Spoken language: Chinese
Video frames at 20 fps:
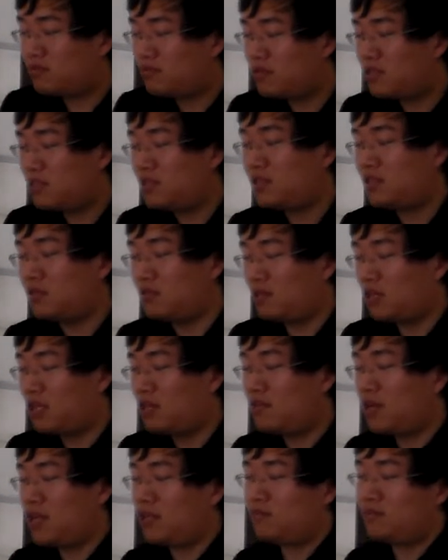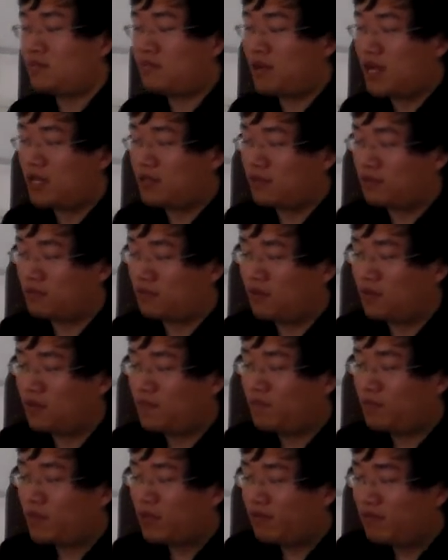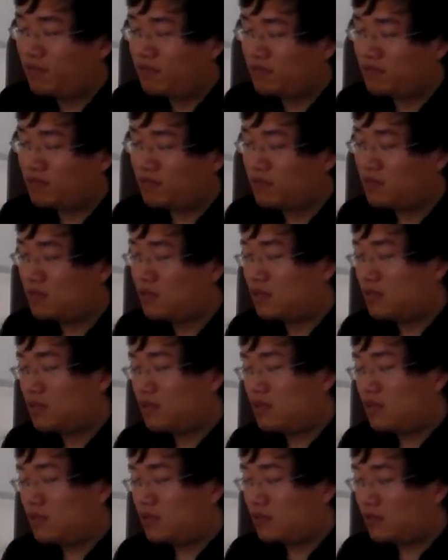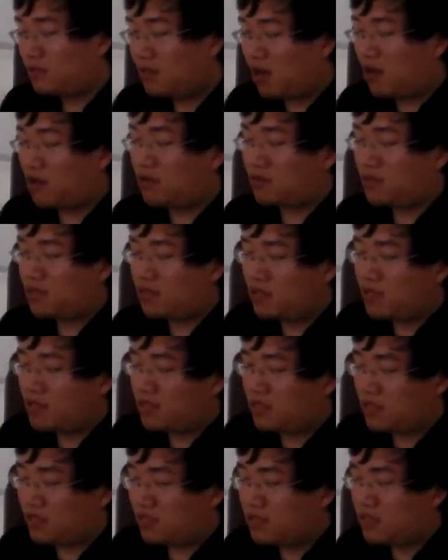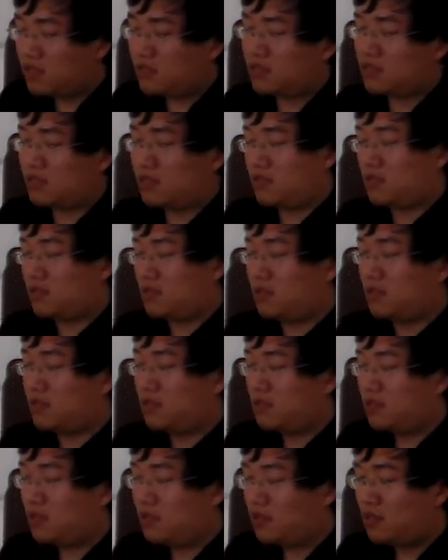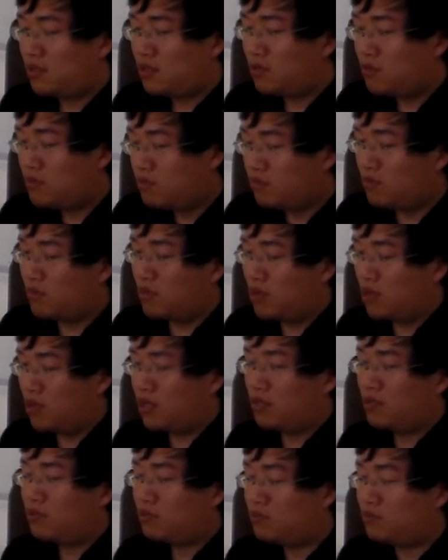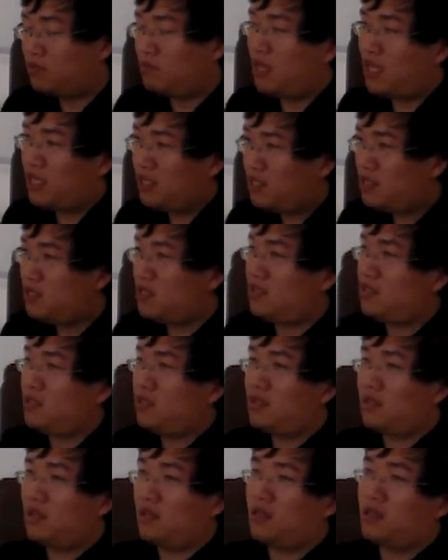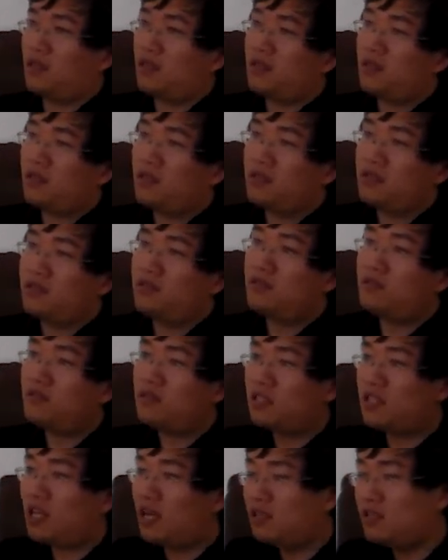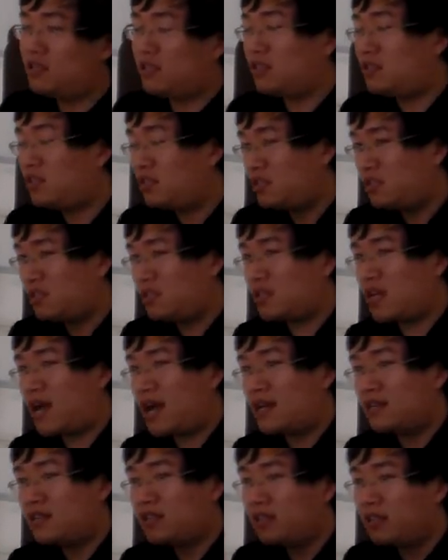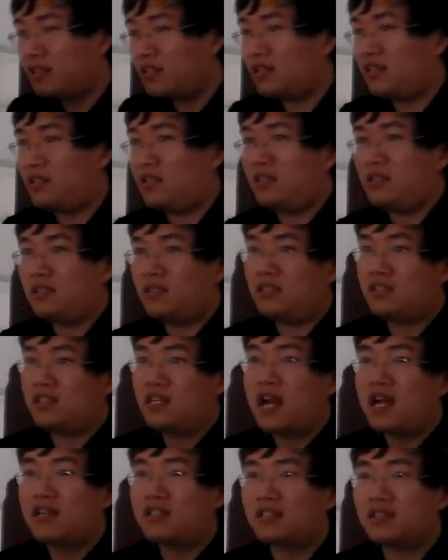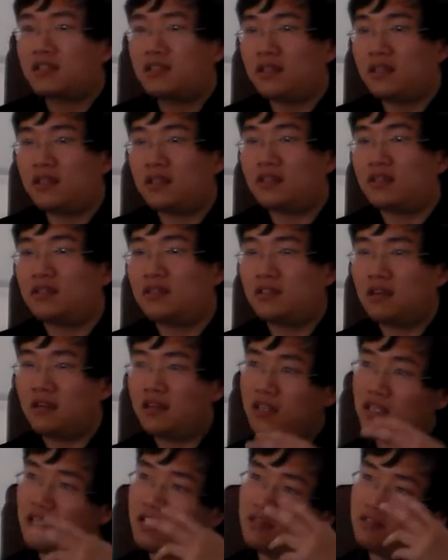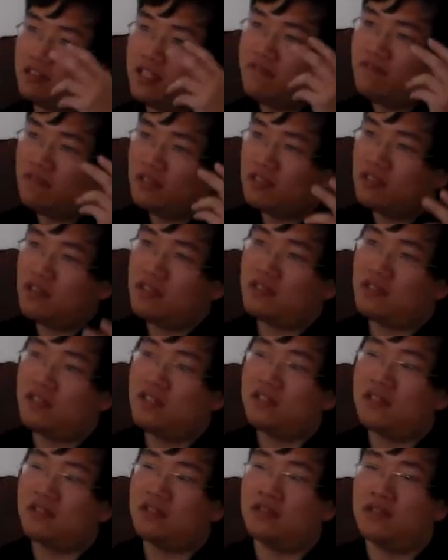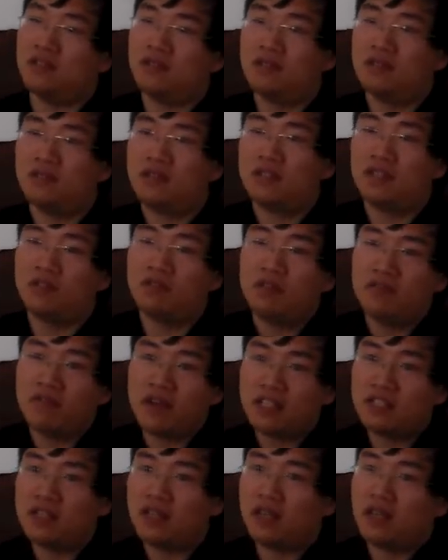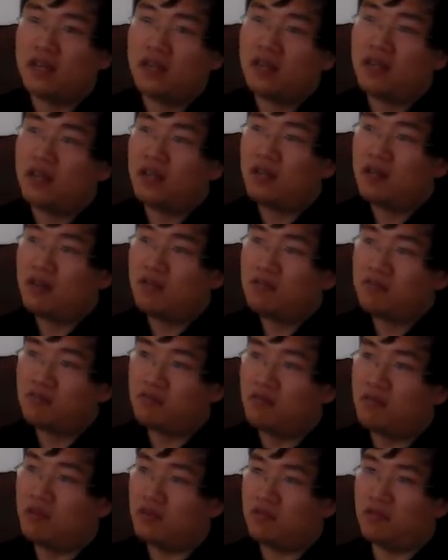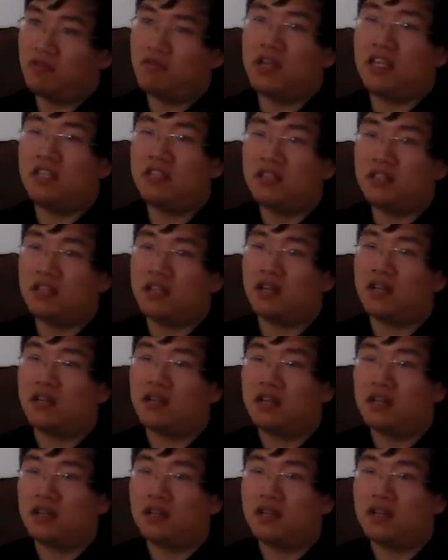朱熹有另外一句话叫做：“夫道之极致，物我故为一。”就是说，当你体察这个理、体察这个道到了一个登峰造极的时候，你会发现物我融为一体了。